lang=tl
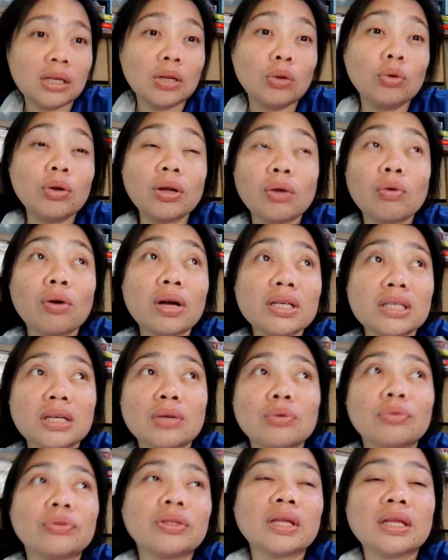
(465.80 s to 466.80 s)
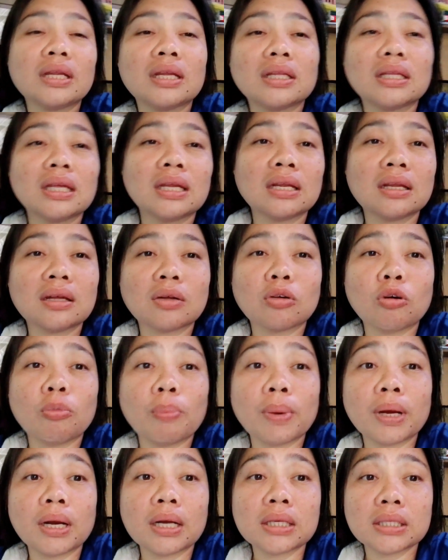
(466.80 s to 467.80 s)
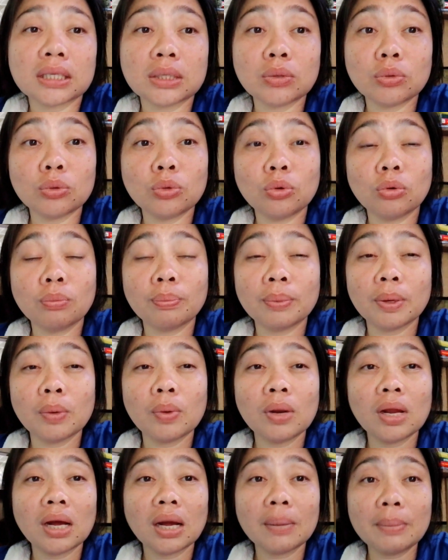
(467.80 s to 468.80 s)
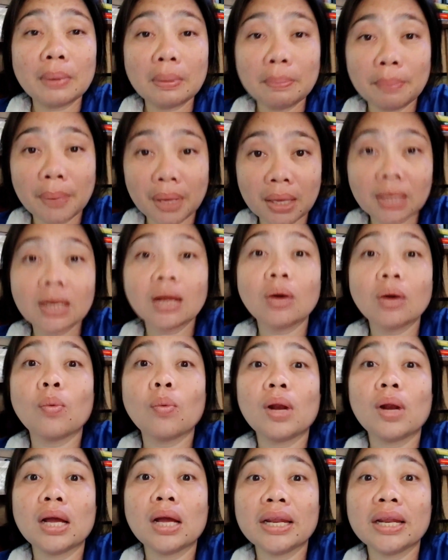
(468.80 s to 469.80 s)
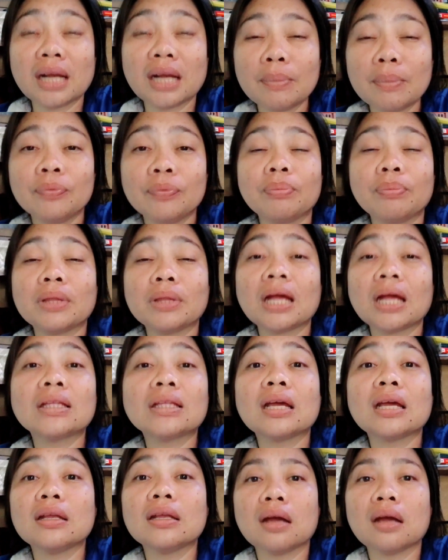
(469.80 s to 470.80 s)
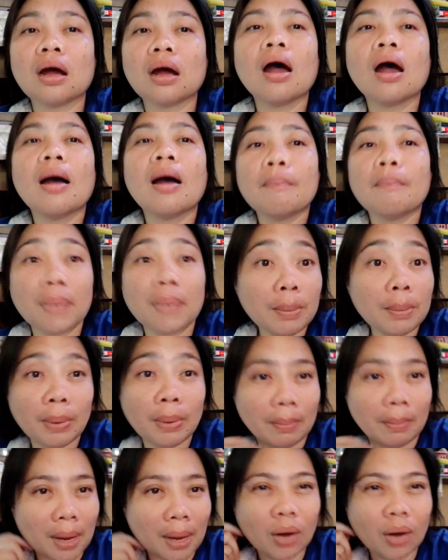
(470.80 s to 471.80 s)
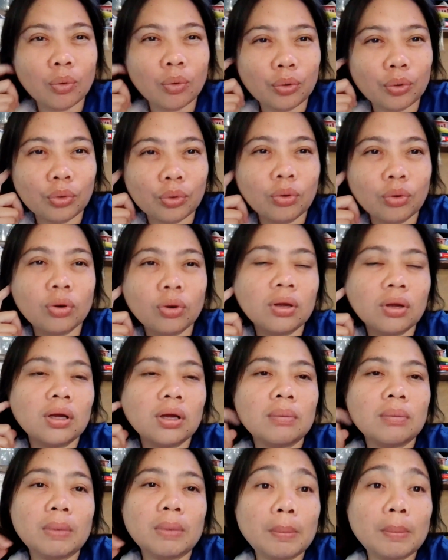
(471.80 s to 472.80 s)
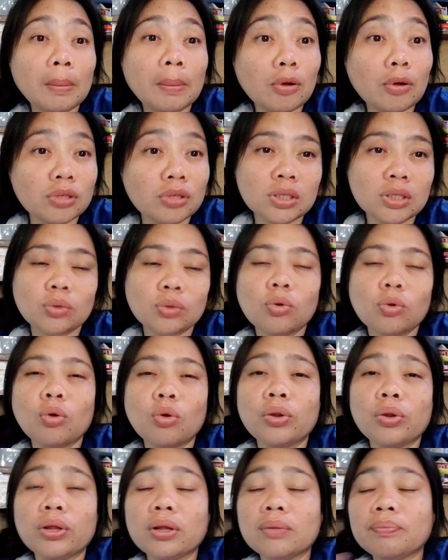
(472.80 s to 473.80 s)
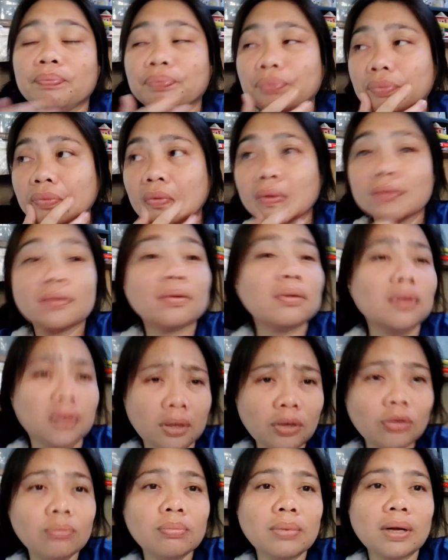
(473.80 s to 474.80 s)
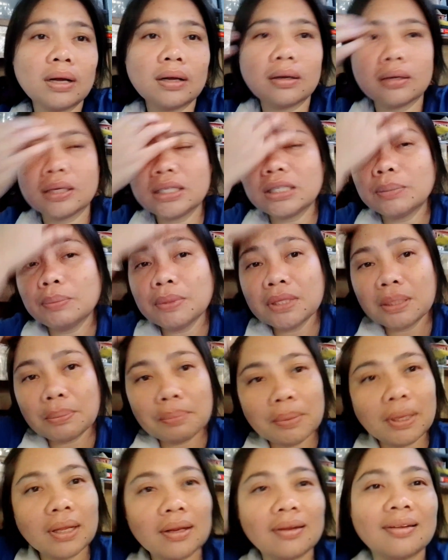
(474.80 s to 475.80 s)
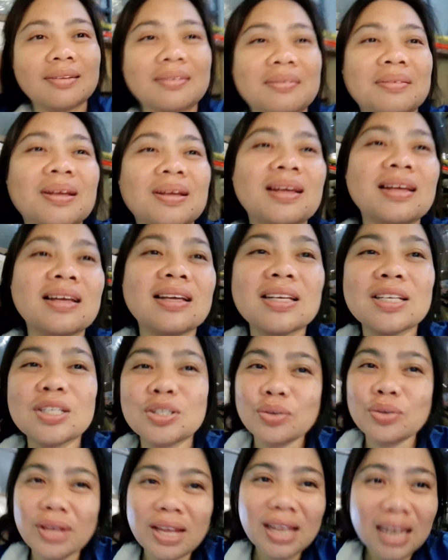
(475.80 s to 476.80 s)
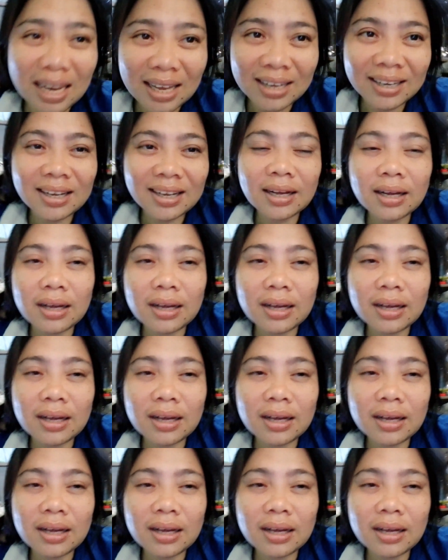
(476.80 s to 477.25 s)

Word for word: noon ako kasi yung tinda-tinda ko para si Dudong pag wala kaming pera, walang income ng patatay niya, may pambaon. May pambaon sa school. din. Yun ba? Isip-isip din. So, yan lang